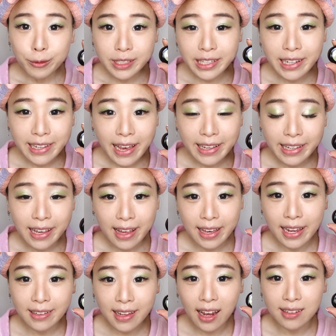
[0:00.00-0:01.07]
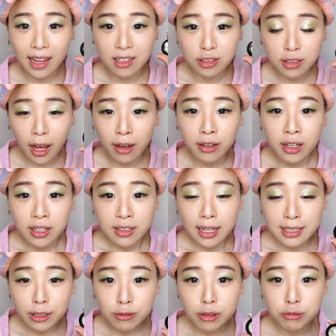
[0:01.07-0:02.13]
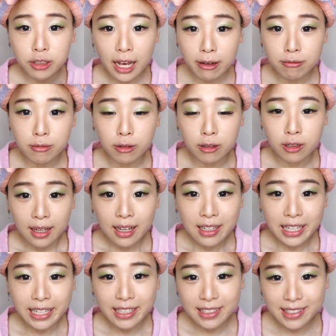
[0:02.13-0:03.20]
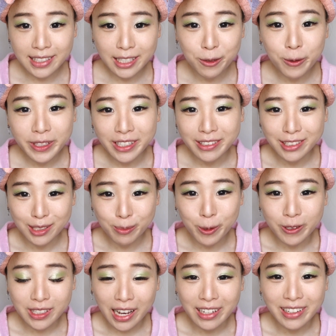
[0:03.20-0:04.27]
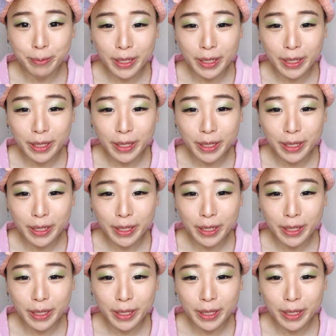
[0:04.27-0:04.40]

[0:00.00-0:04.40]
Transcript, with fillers: 绿色眼影啊，可以大胆上。大家如果去看我二零一七过年吃抹茶的